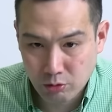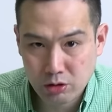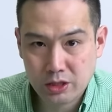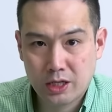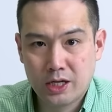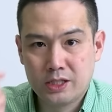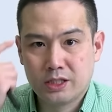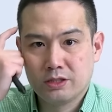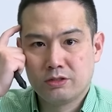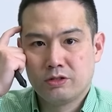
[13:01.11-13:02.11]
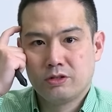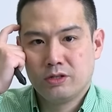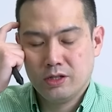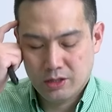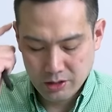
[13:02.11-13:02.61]
5억 달러 이상 들어요.
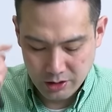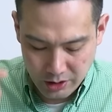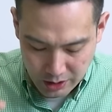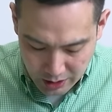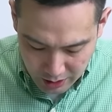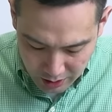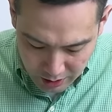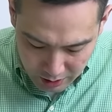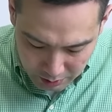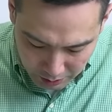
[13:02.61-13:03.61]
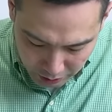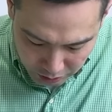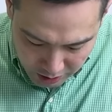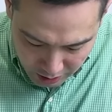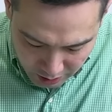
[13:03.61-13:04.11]
그러니까
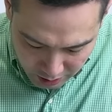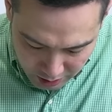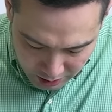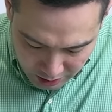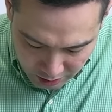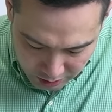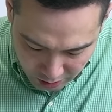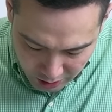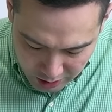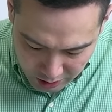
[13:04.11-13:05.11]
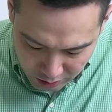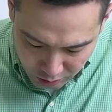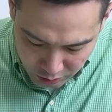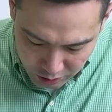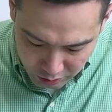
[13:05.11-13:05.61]
반도체 이런 설계 자산
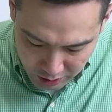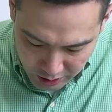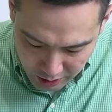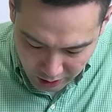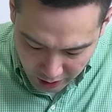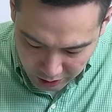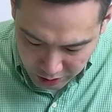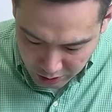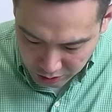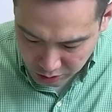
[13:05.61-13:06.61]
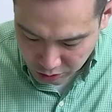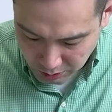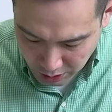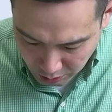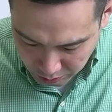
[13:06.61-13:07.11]
솔루션 회사가 당연히 커질
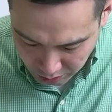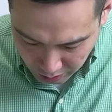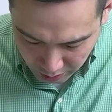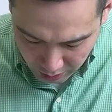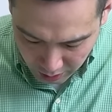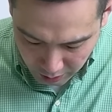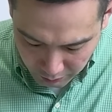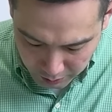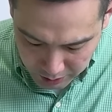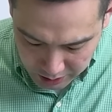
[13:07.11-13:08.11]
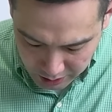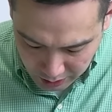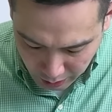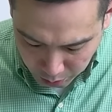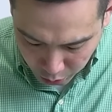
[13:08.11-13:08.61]
수밖에 없는 거예요. 팹리스가
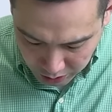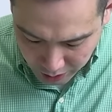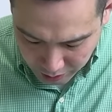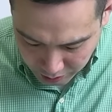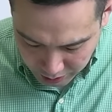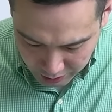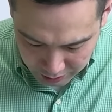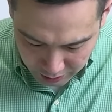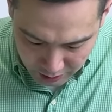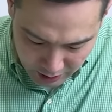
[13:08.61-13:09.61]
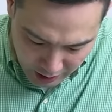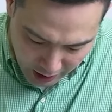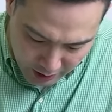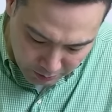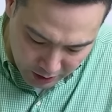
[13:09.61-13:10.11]
다 못해요. 그래서
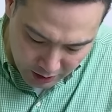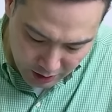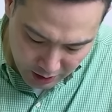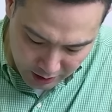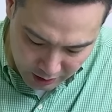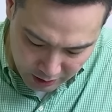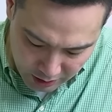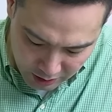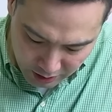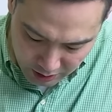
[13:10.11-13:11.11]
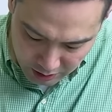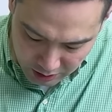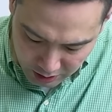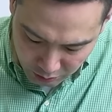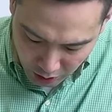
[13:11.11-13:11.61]
IP 회사들한테
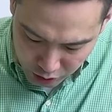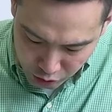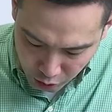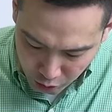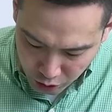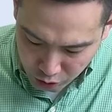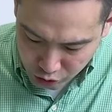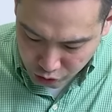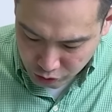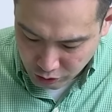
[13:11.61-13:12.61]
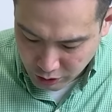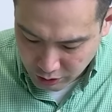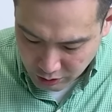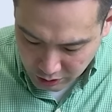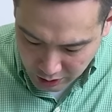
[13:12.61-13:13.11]
이 외주 용역을 주는
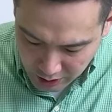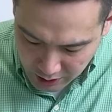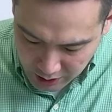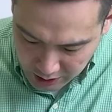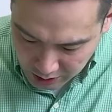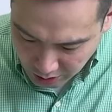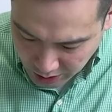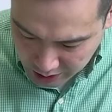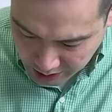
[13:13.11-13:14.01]
거예요. 근데 이 설계